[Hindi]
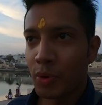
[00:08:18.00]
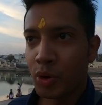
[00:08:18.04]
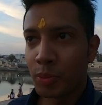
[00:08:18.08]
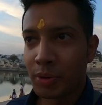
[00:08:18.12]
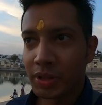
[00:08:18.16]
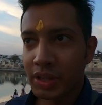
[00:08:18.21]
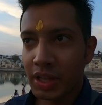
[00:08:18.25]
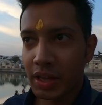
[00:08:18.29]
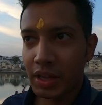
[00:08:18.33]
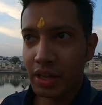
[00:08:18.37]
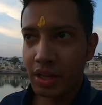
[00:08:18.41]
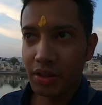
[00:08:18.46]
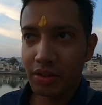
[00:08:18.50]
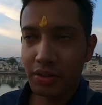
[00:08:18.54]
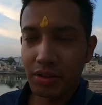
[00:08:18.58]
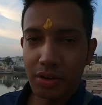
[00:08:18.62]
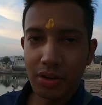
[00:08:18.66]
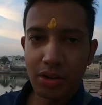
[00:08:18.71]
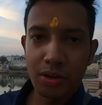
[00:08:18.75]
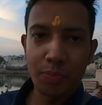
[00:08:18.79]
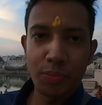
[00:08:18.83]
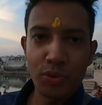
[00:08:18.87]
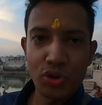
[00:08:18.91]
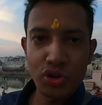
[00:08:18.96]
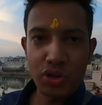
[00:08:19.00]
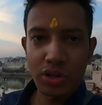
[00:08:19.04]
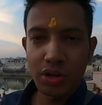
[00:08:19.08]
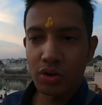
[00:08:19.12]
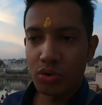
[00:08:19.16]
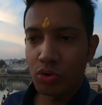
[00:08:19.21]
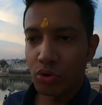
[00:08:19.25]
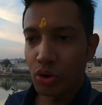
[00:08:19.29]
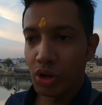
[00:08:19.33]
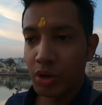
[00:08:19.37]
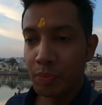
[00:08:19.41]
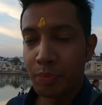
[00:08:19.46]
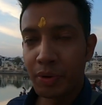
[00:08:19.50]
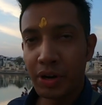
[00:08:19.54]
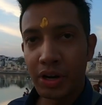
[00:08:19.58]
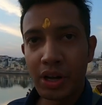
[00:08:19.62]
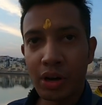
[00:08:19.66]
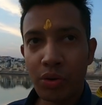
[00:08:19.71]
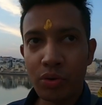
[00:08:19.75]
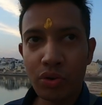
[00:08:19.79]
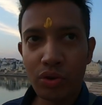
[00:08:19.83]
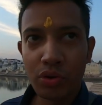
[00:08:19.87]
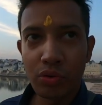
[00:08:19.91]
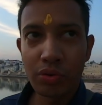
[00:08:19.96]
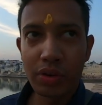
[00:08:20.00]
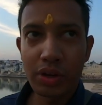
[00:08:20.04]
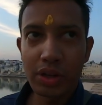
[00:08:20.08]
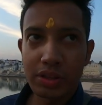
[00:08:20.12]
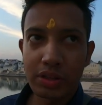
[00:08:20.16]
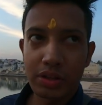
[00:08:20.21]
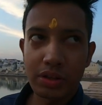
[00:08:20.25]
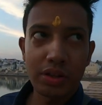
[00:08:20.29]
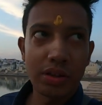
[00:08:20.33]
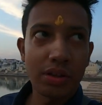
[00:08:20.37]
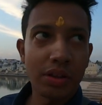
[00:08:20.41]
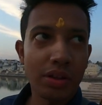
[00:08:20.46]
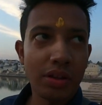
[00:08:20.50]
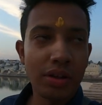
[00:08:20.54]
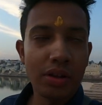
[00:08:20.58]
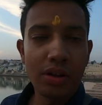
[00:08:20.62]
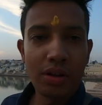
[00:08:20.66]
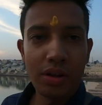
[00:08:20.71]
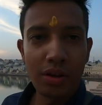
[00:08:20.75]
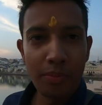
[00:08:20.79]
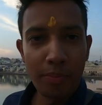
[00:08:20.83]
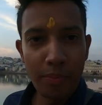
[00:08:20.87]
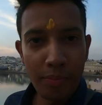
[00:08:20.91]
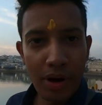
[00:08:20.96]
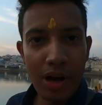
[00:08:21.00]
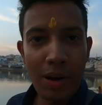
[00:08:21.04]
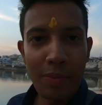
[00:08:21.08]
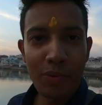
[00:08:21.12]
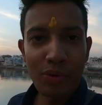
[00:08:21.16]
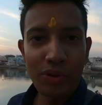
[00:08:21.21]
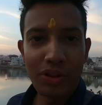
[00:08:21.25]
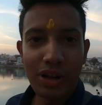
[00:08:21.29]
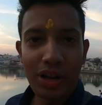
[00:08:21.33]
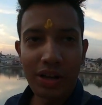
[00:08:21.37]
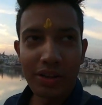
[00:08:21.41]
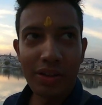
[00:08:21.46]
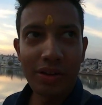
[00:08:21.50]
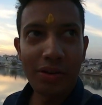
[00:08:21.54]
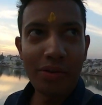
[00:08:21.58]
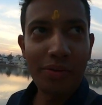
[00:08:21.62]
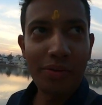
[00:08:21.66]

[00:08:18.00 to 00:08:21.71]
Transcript: आपको पता है पुष्कर को हिप्पी टाउन क्यों कहते हैं मैं आपको दिखाता